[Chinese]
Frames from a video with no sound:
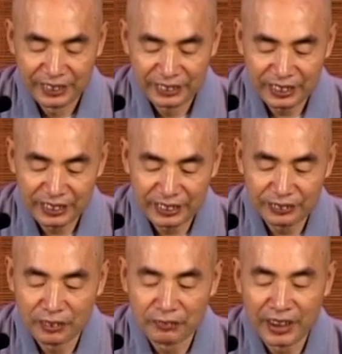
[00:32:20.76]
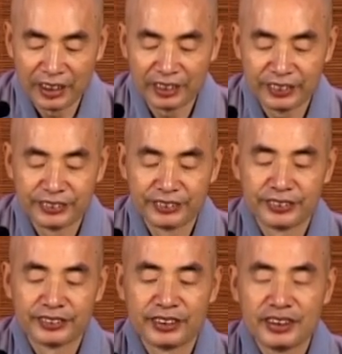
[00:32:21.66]
这个是我们
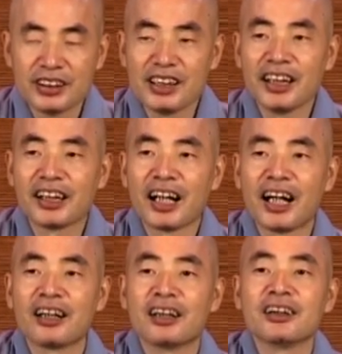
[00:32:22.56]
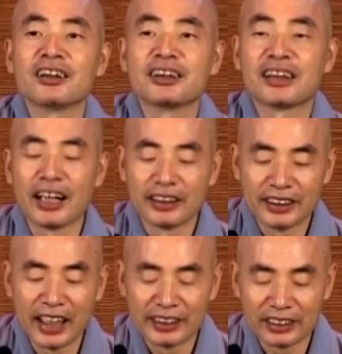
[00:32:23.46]
健康人格想
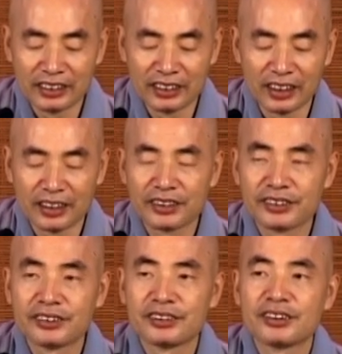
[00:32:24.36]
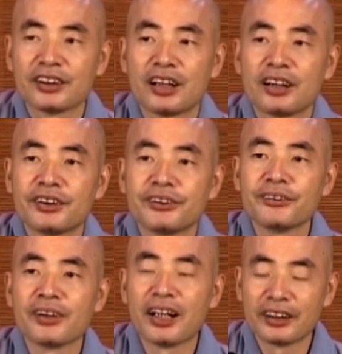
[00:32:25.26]
养成的
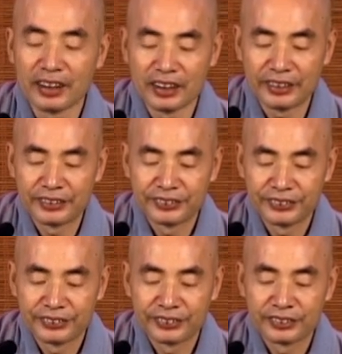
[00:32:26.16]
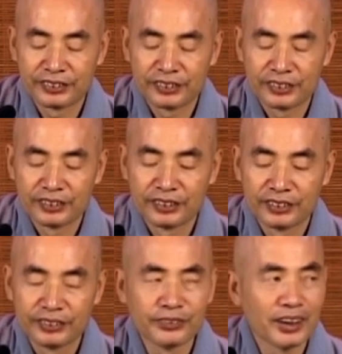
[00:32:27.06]
重要的、
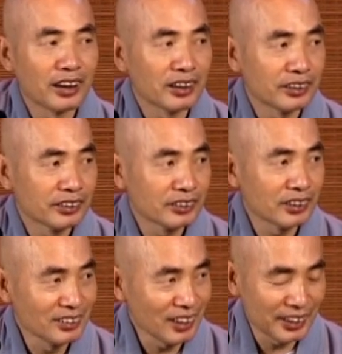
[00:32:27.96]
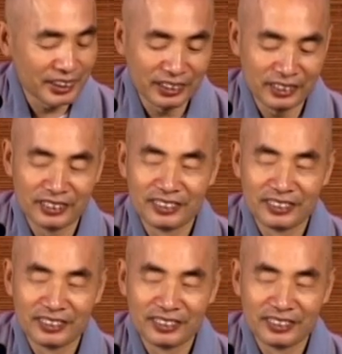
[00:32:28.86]
重要的真善人。